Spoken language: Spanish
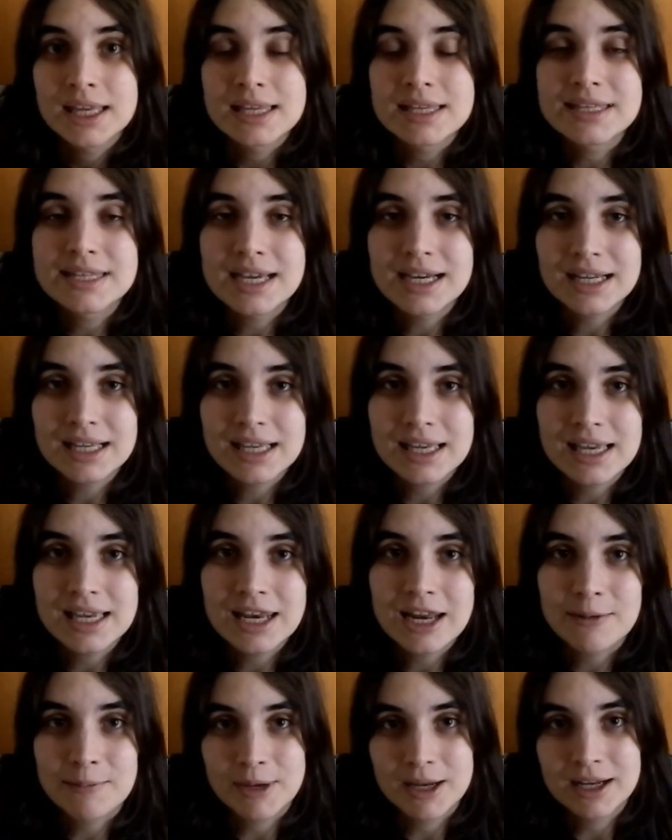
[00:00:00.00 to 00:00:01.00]
ya que
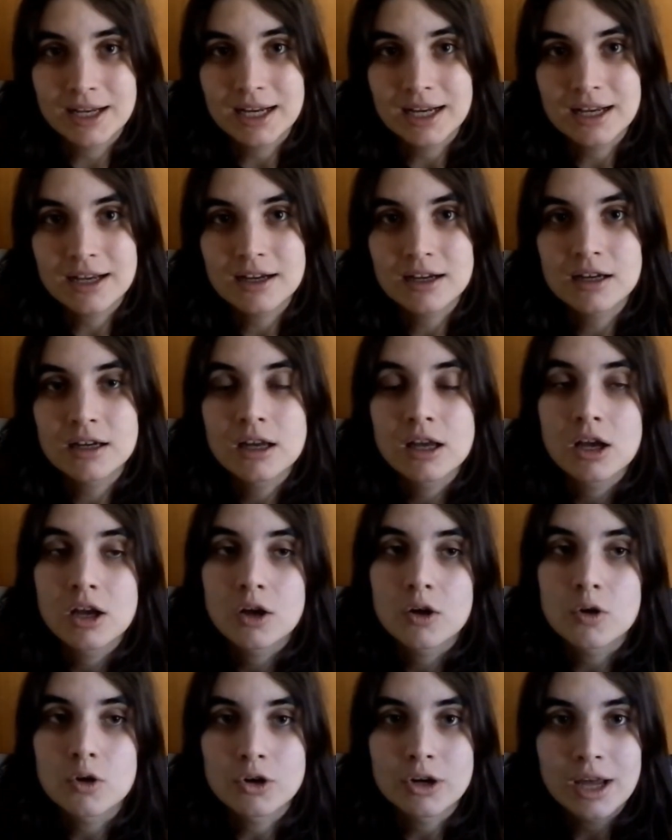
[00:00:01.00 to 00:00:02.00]
la mangaka
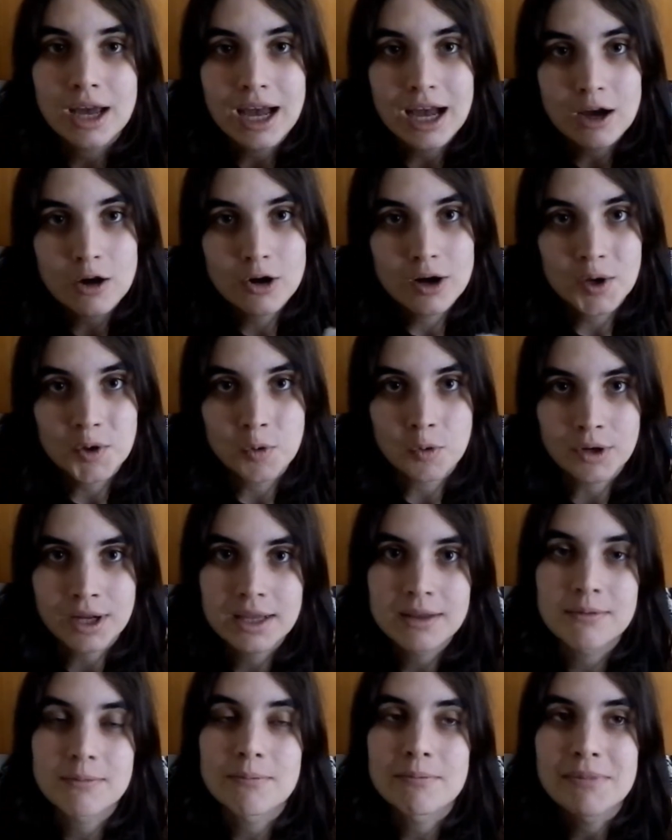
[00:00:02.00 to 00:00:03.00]
con Aoha
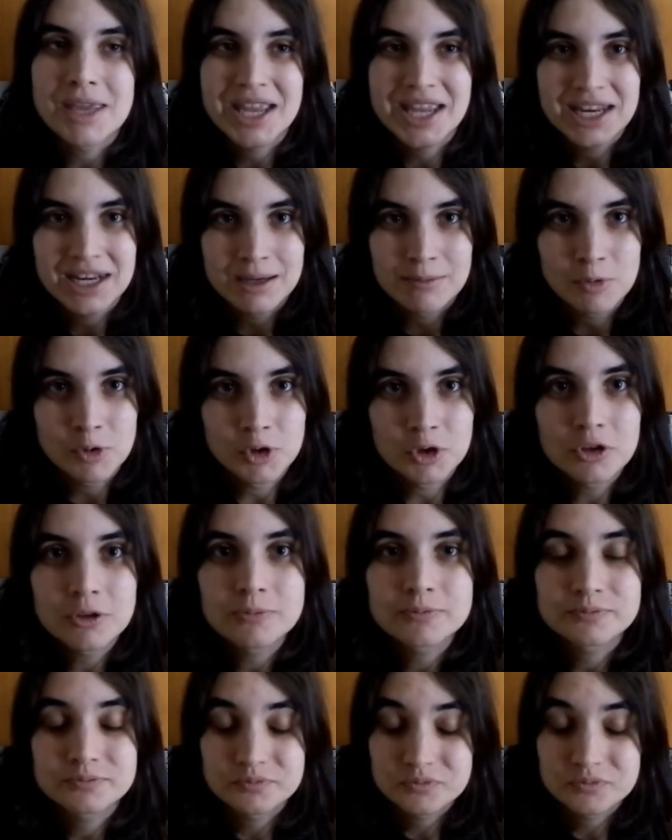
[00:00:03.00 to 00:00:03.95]
Urain me enamoró